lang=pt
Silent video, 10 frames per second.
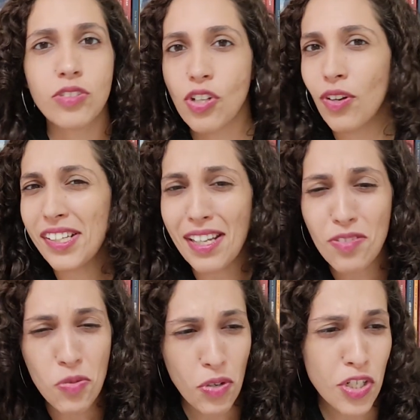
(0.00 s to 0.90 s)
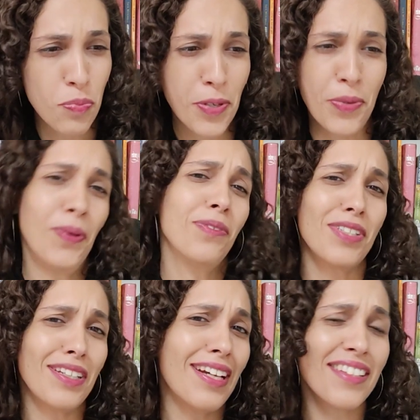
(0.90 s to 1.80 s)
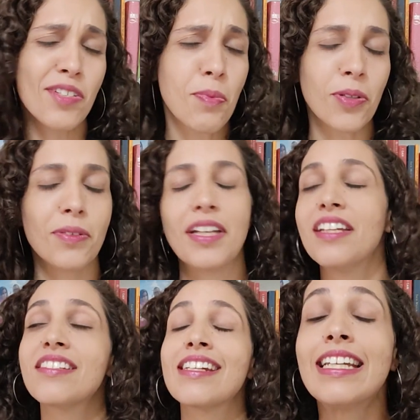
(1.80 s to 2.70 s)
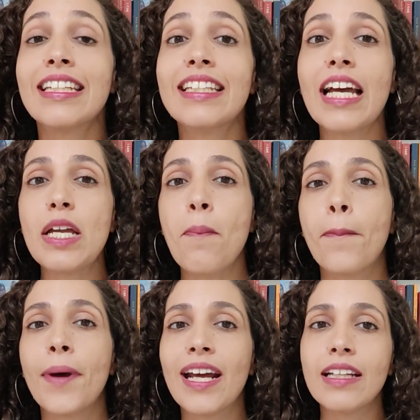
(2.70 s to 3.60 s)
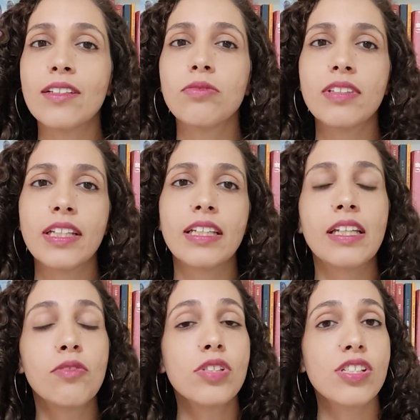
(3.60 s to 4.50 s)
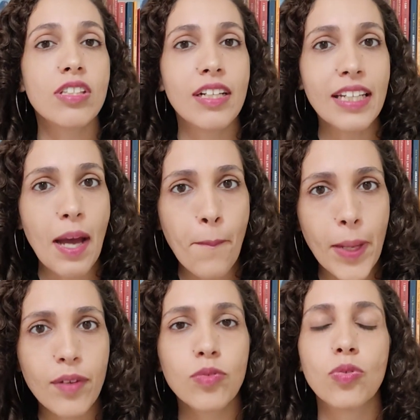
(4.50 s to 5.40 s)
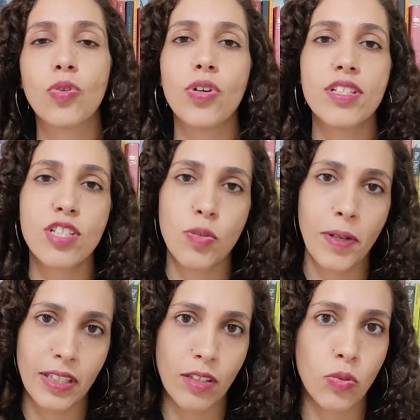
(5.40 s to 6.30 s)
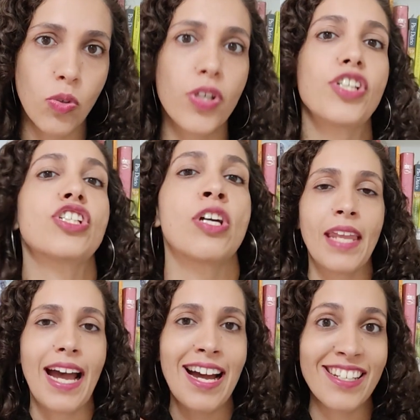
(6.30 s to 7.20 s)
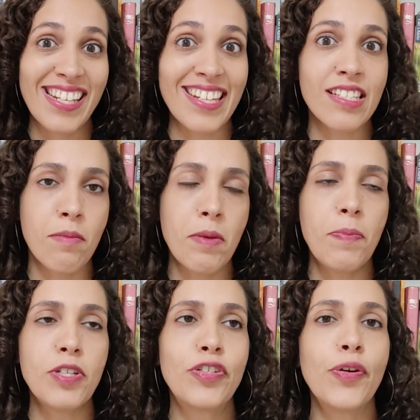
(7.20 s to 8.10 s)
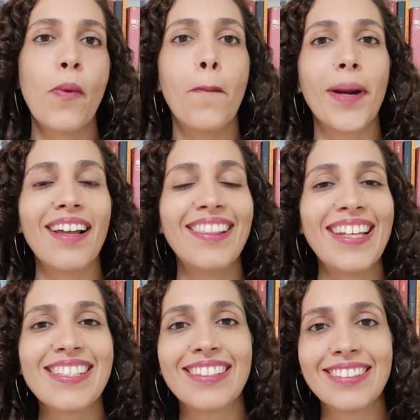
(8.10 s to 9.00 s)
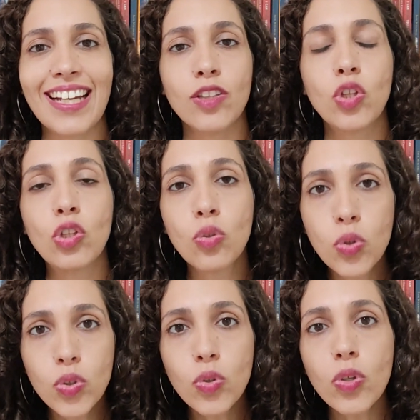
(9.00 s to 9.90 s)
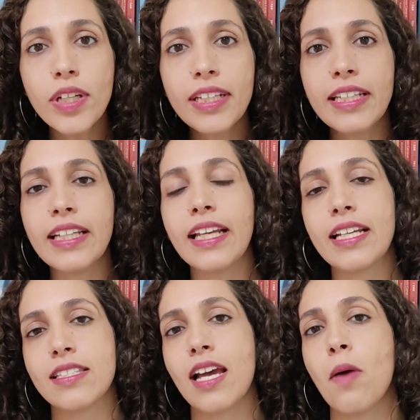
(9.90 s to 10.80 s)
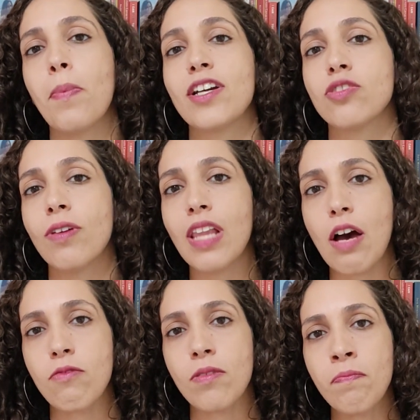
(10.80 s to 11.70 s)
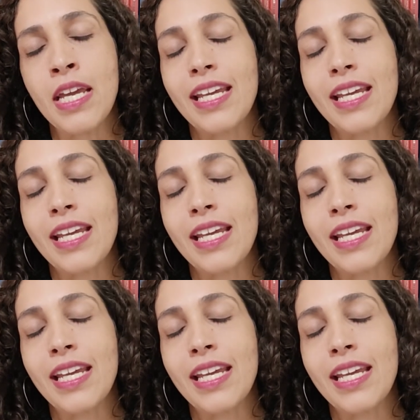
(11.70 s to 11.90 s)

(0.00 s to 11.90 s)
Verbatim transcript: Tinha hora que era só espanhol, não tinha nada de português. E aí, para não ter nenhum estranhamento dos espectadores, a agência me pediu para legendar tudo que esse rapaz falava.